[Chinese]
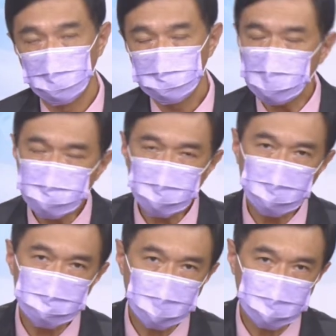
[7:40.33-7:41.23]
先前
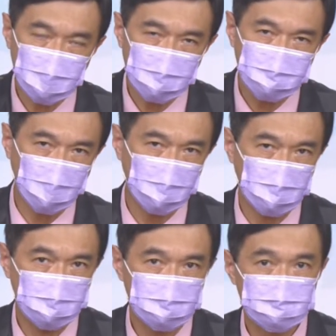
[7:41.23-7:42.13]
油价在一百
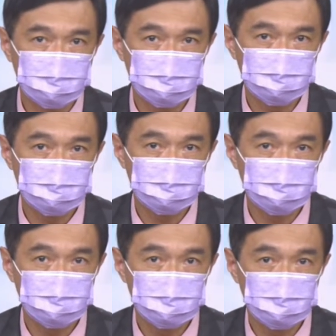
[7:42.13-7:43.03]
二，
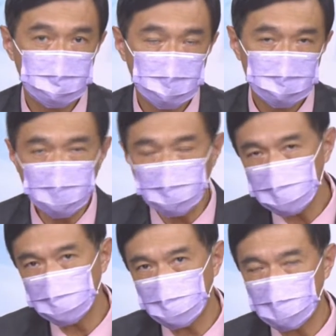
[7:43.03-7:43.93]
现在
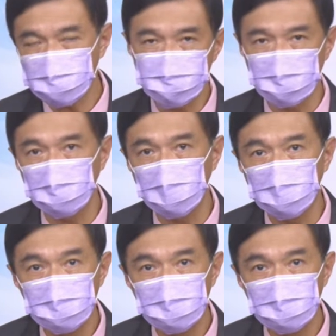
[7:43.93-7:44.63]
在八十几块，